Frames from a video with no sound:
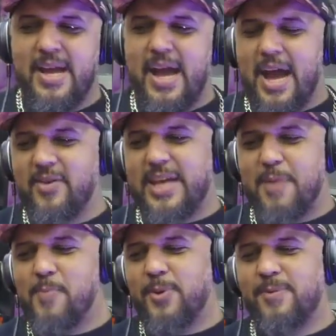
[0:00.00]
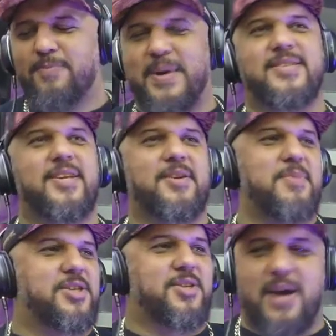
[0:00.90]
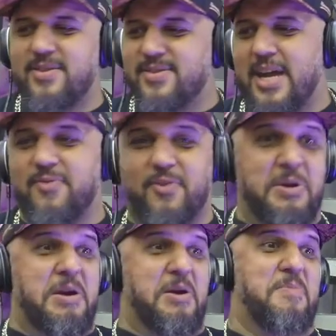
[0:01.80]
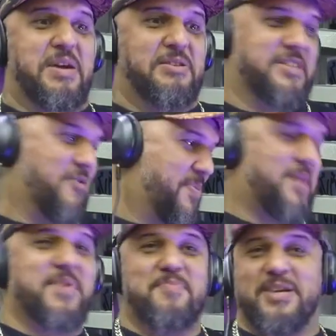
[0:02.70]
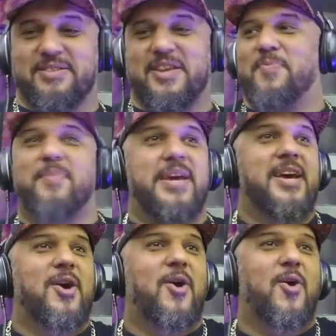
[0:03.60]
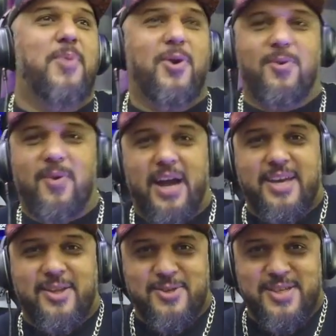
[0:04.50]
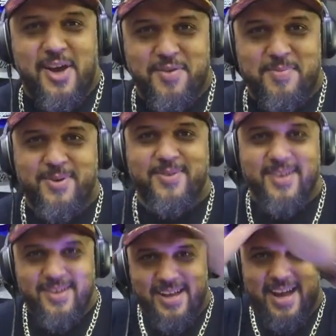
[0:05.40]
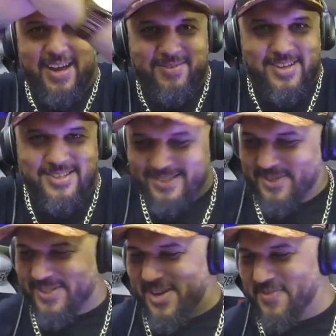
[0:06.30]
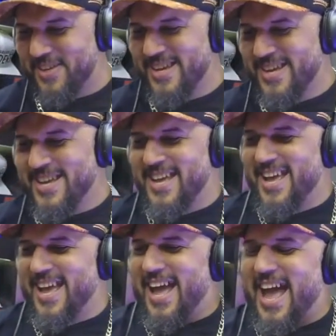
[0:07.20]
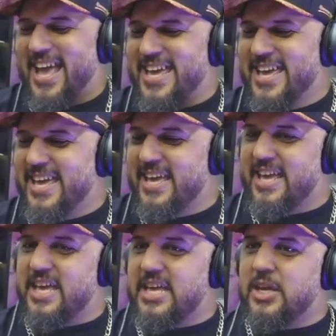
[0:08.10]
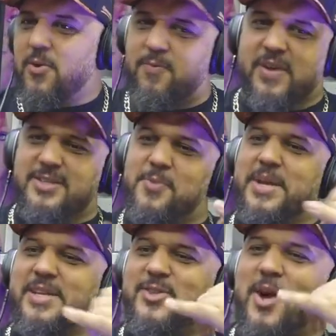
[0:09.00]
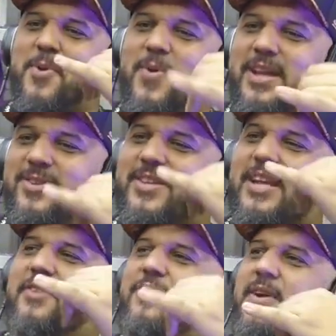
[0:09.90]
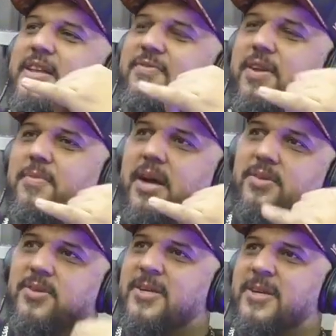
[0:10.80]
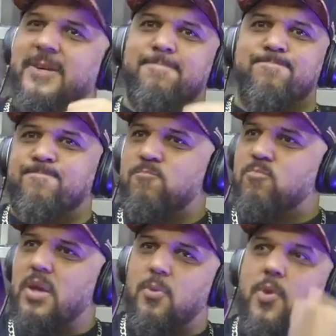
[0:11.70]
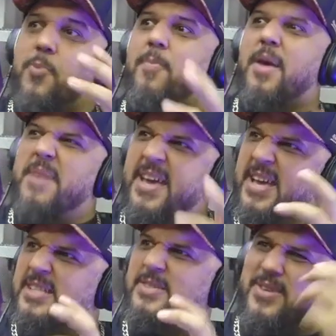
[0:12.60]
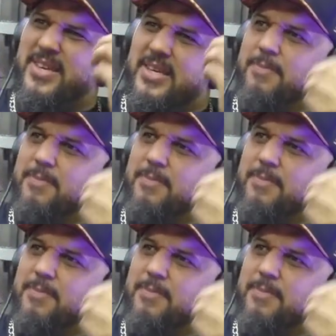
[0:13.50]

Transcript: Aí eu liguei pro Bloom, parceiro que me encheu o rádio saco, falou: Ô, oh, manda um salve pra mim, manda um salve pra mim. Ô, Bloom, aqui teu salve, Bloom. Tá? Tá aqui seu salve. Aí, e eu fazendo brainstorm com ele no telefone, falo mano, o meu problema é esse, o que que.